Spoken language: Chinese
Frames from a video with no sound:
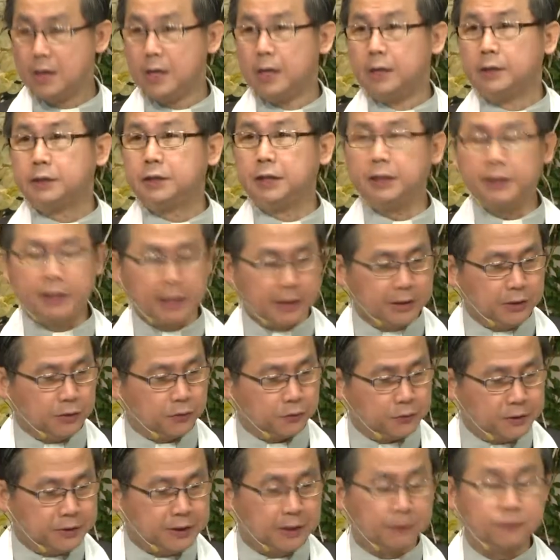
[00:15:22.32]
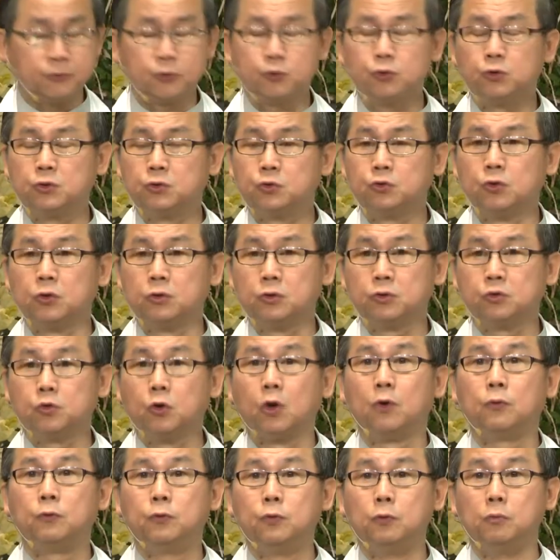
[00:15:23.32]
今天有一些做做
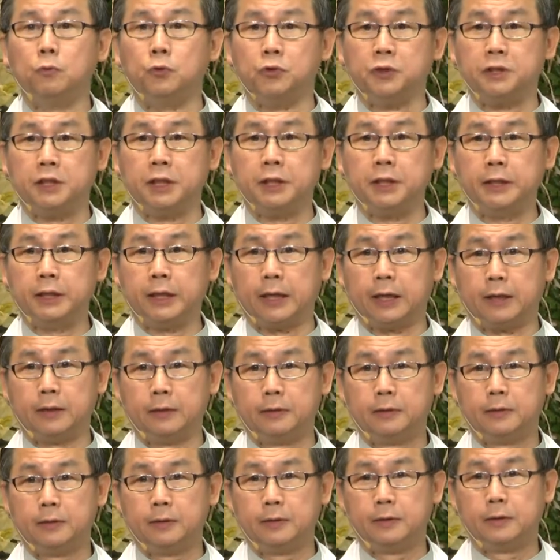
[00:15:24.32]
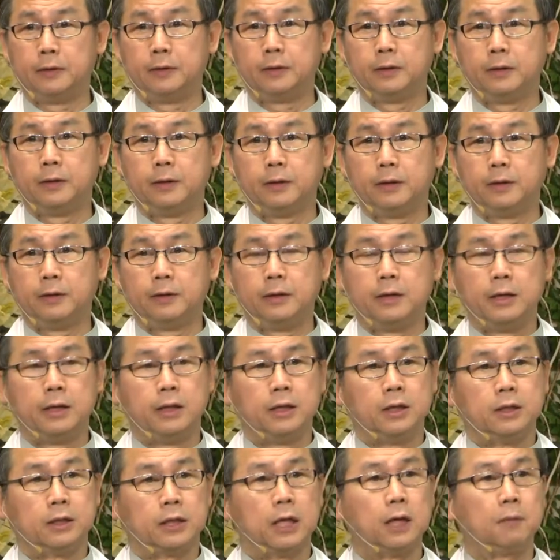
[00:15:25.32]
父母亲的，
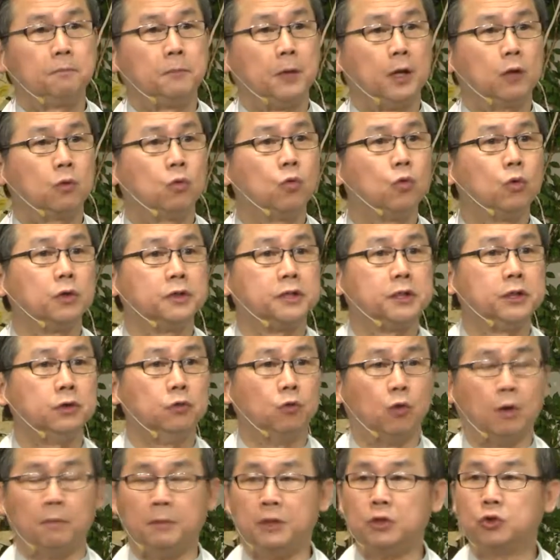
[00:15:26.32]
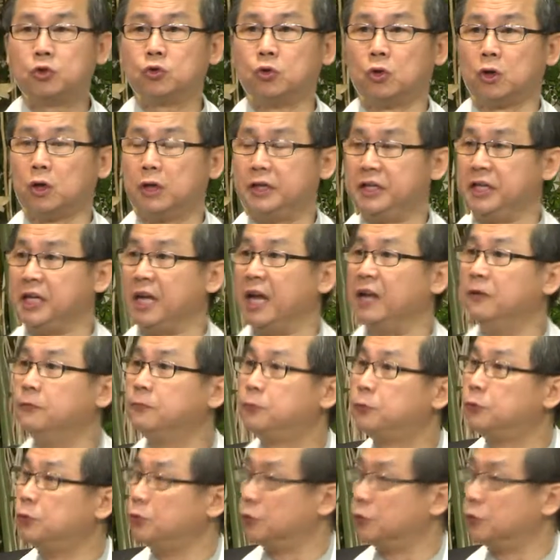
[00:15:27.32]
特别过去我们说严父